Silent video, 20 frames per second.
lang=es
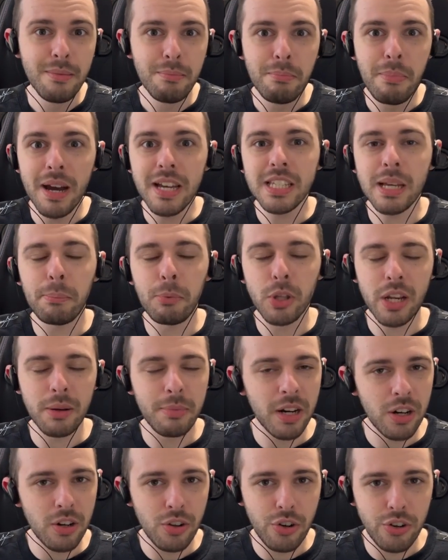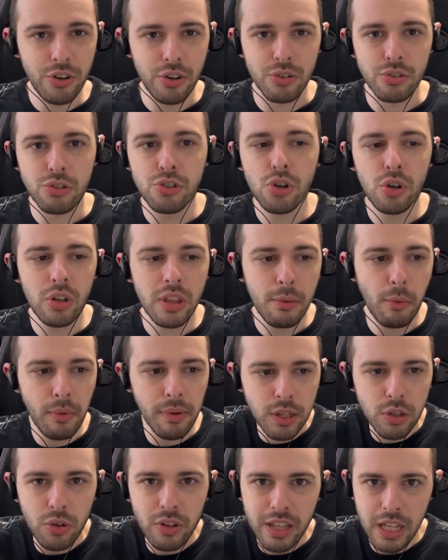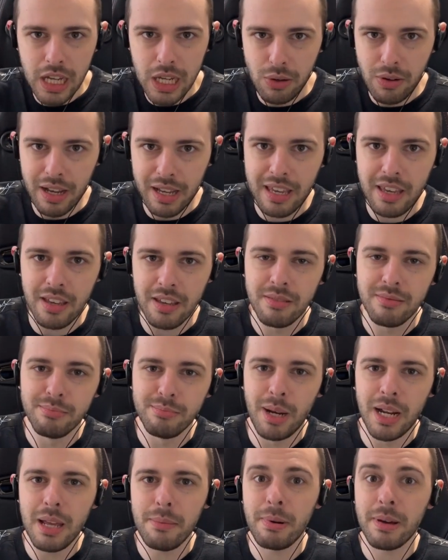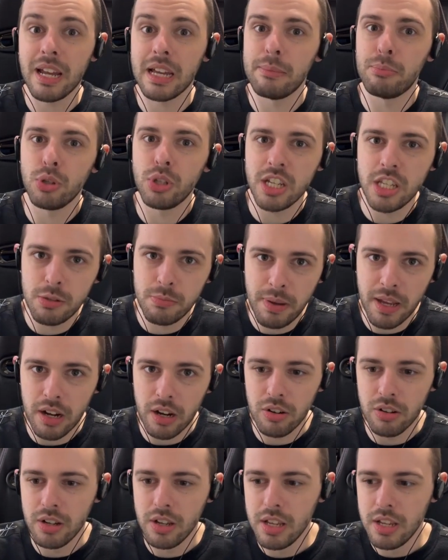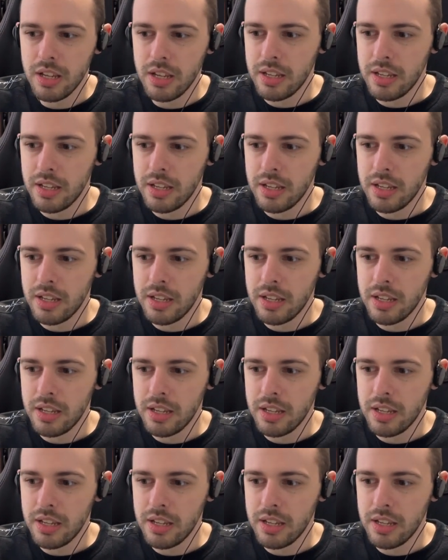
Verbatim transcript: Vais a poder verlo o no. Yo de momento lo he dejado aquí, ¿vale? Para que podáis verlo.